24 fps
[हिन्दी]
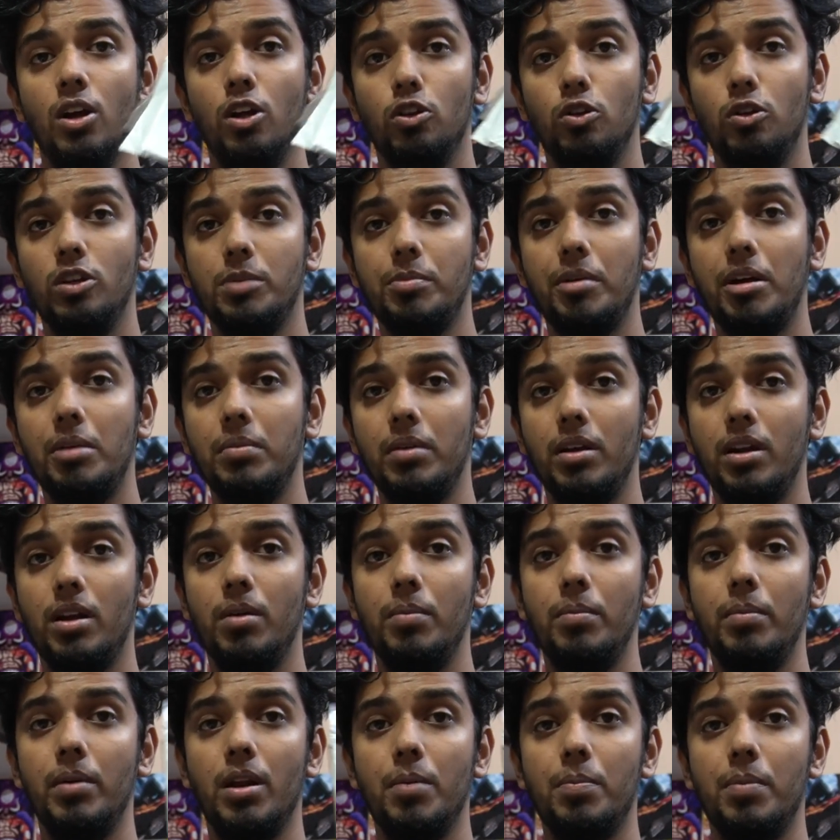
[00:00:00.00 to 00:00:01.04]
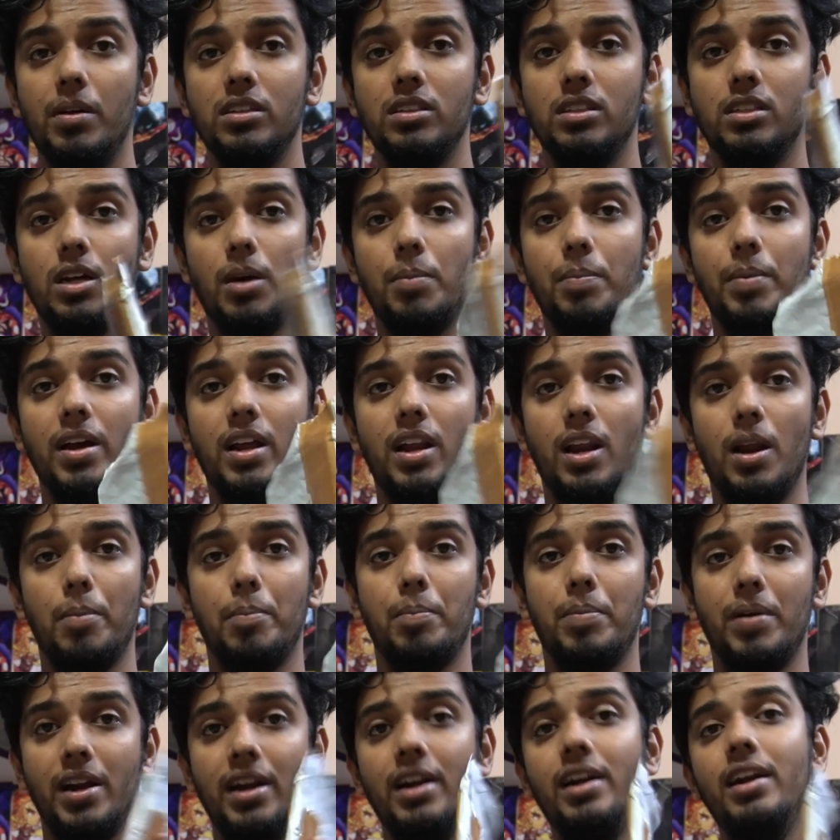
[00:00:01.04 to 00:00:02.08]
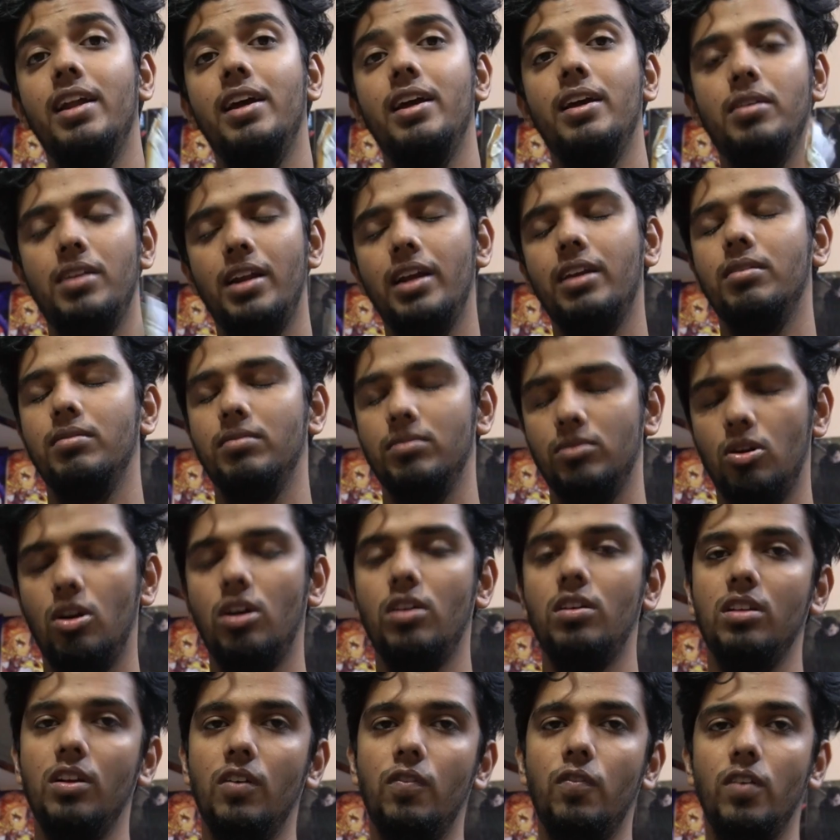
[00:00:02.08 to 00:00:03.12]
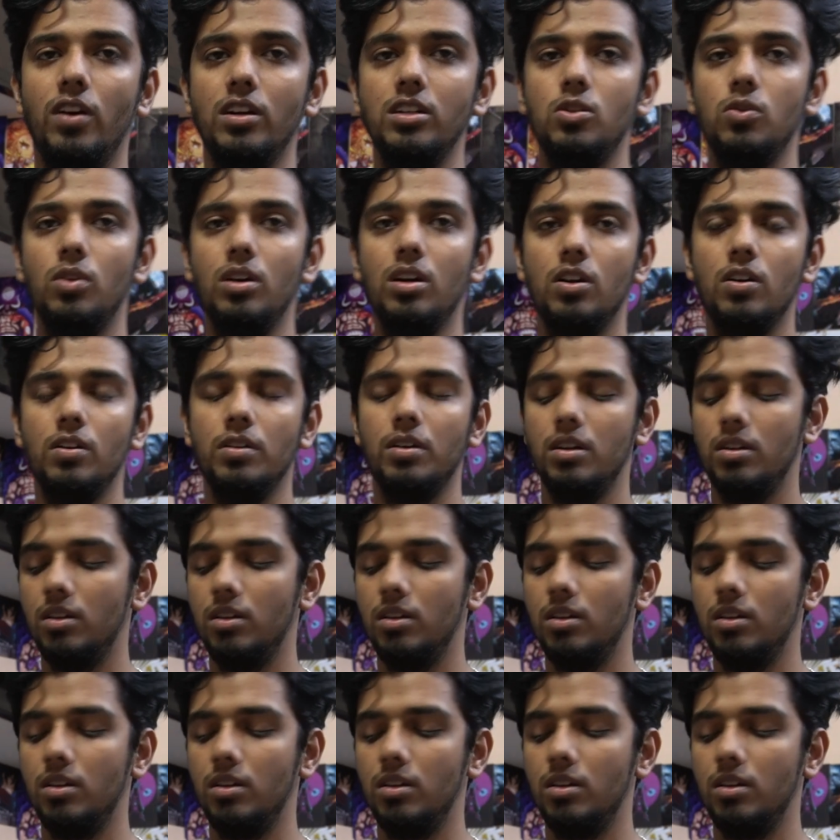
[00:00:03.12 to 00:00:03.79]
तो इस बात मेरा मेरे पास इसका पहला प्रिंट है लाइक नॉट द फर्स्ट वन